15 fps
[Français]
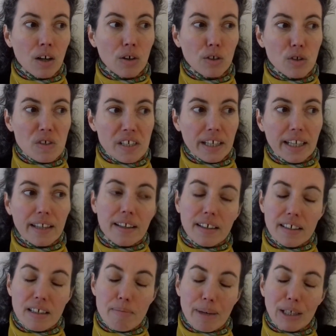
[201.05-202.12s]
euh, dans un cadre
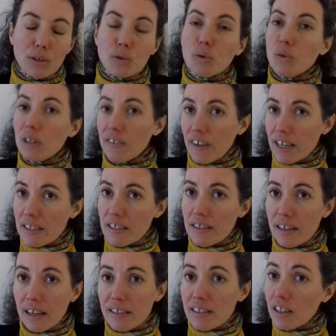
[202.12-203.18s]
qui n'est pas que
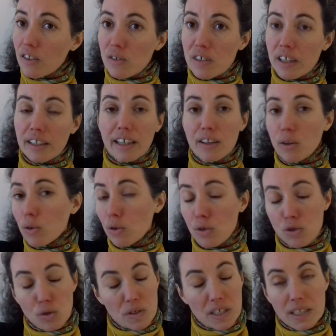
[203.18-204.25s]
universitaire, c'est-à-dire dans un cadre euh,
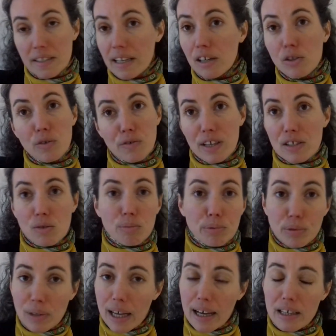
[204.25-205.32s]
sociétal de façon
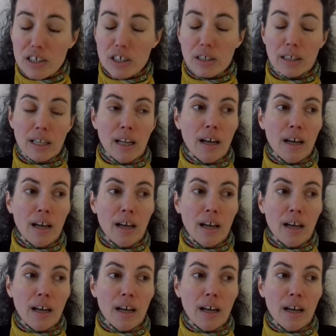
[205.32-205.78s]
plus large,